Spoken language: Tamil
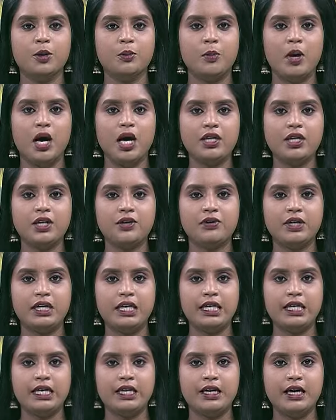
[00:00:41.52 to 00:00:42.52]
மாட்டு
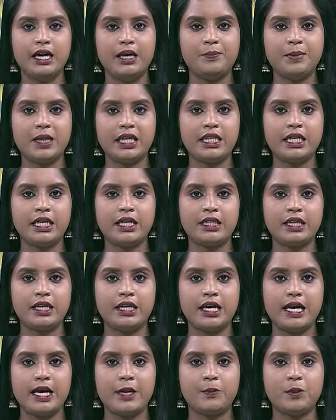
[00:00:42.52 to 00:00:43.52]
வண்டி எல்கை
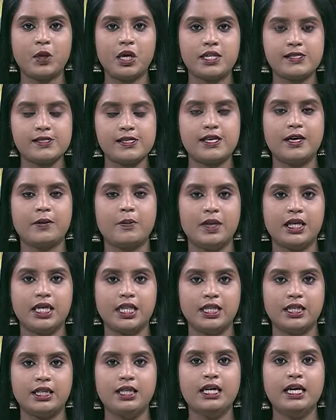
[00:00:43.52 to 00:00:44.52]
பந்தயத்திற்கு ஏற்பாடு
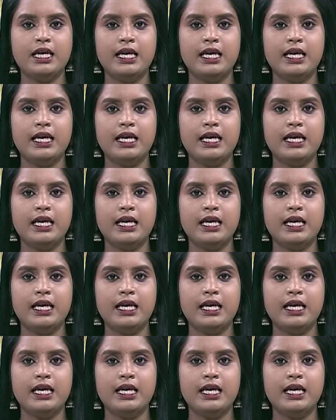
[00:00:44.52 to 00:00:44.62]
செய்யப்பட்டது